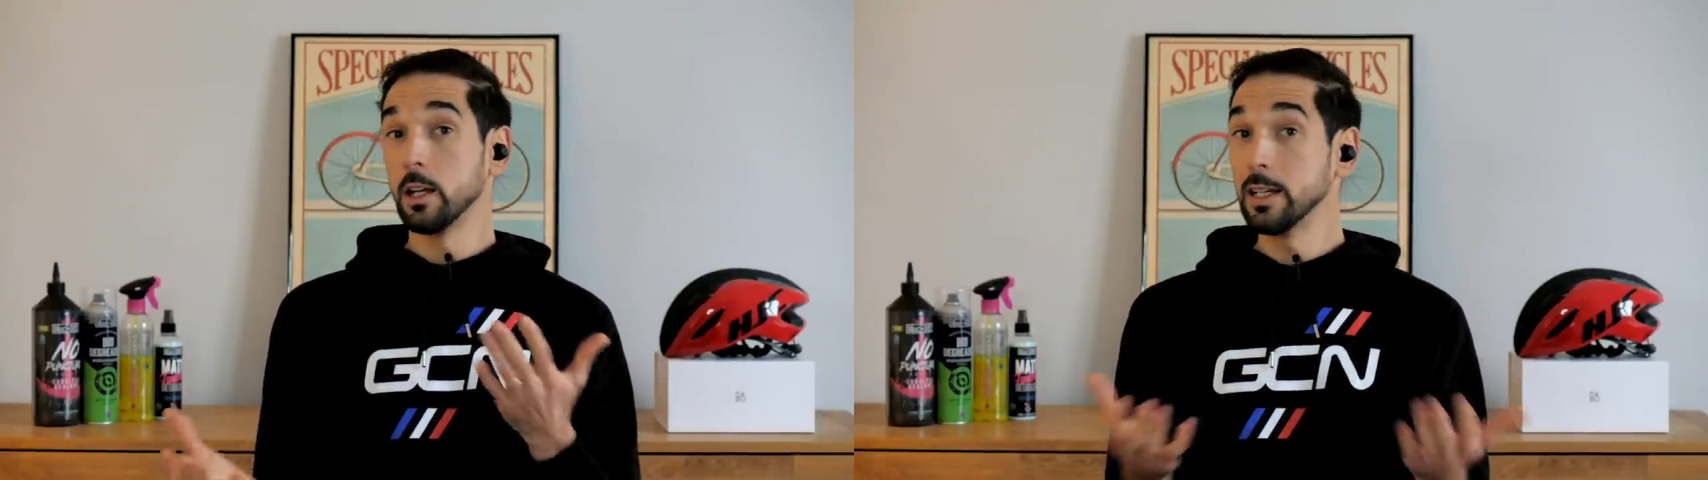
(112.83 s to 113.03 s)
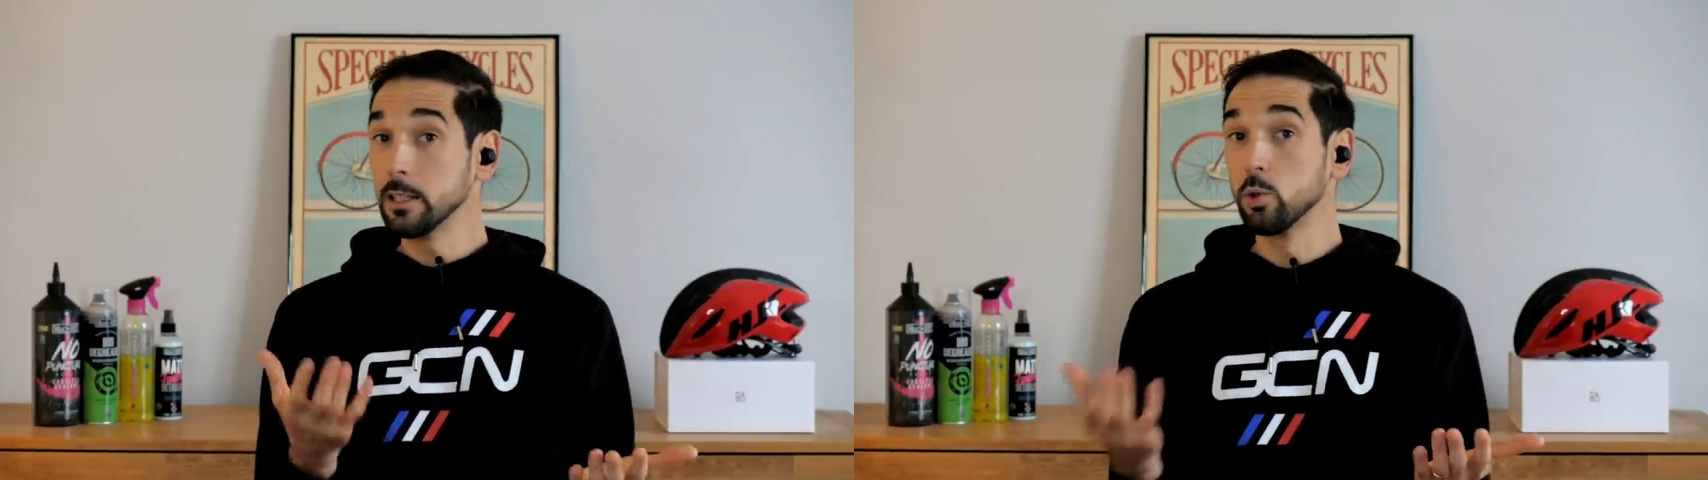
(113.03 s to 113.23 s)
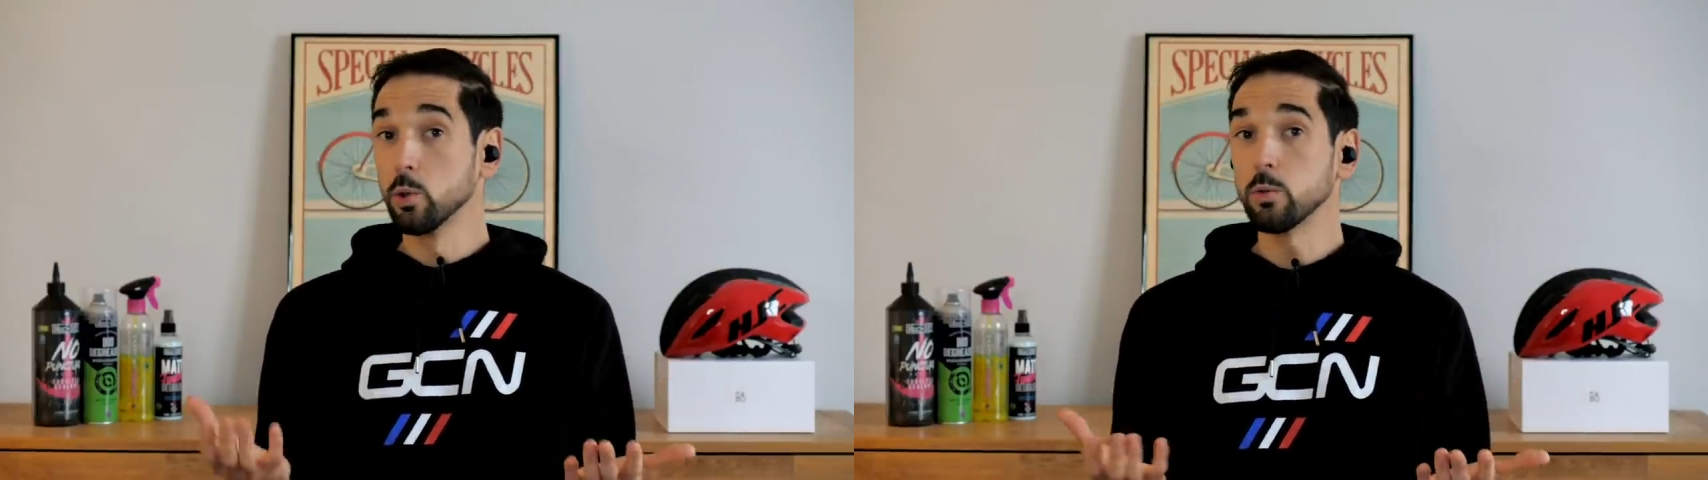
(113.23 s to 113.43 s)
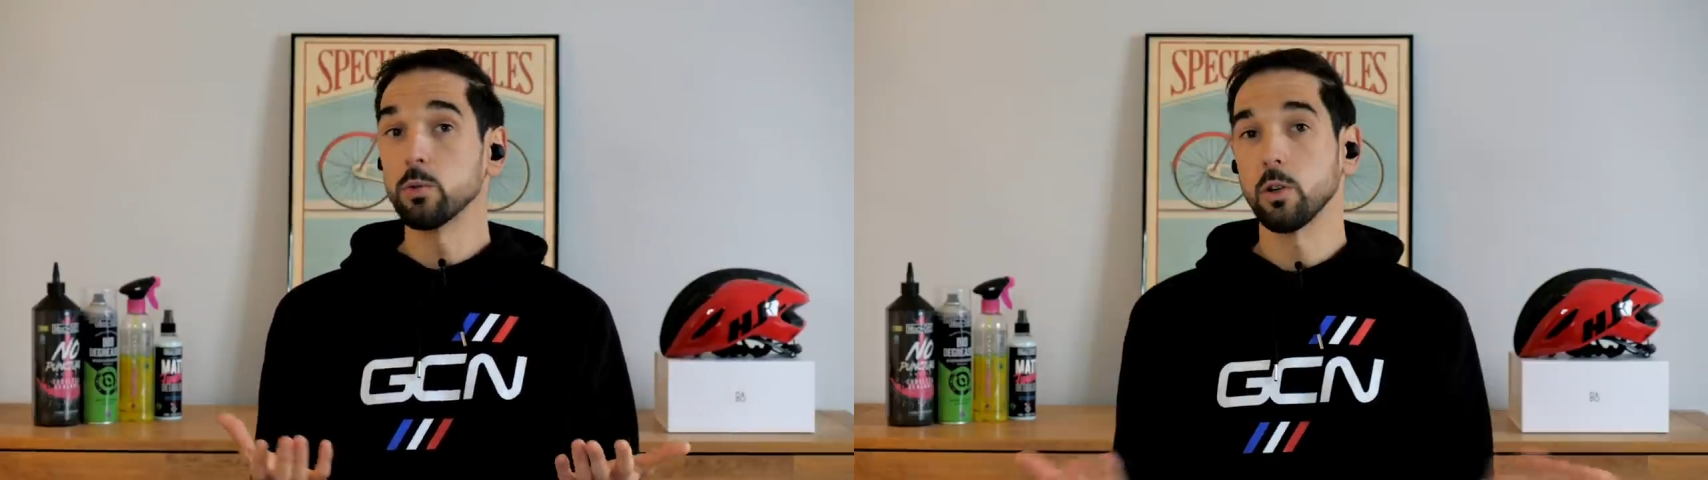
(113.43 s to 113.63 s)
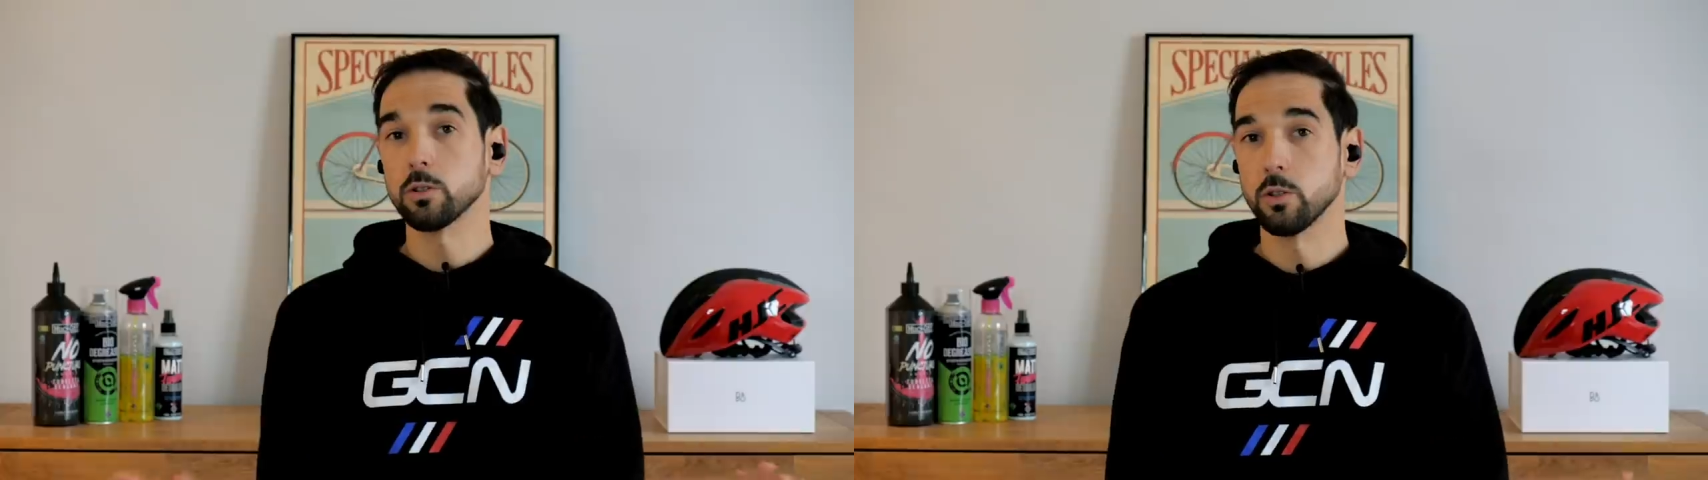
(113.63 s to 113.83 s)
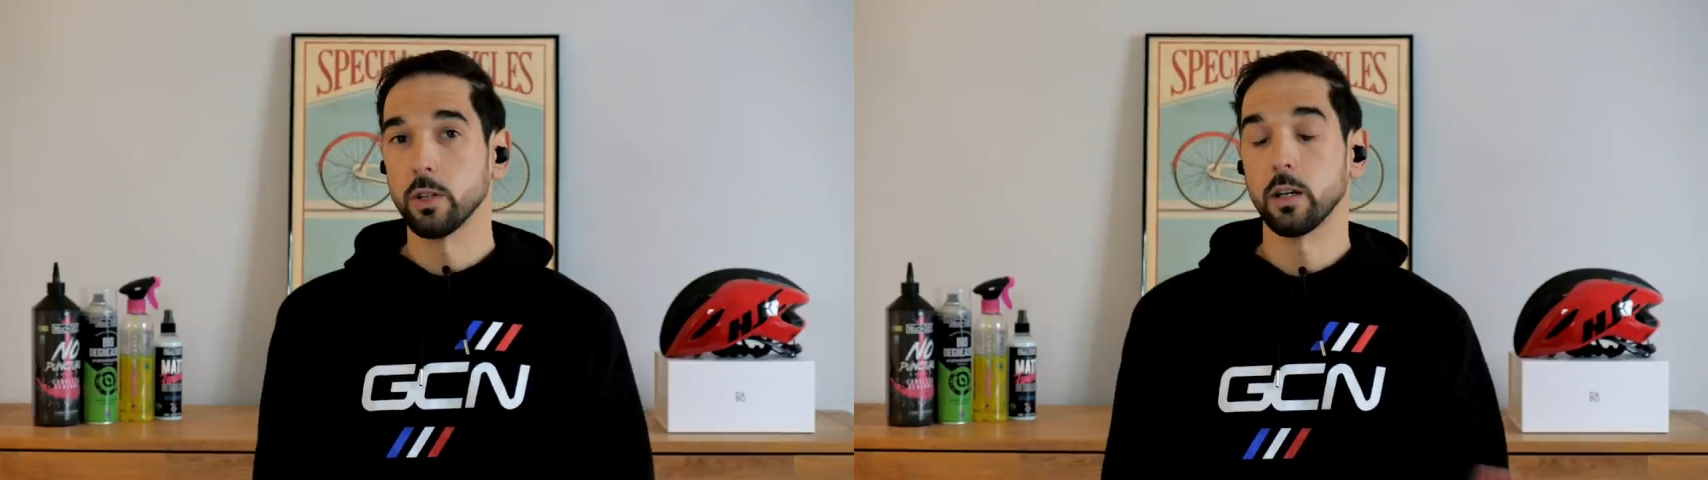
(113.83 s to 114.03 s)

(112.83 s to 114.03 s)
les deux lorsqu'on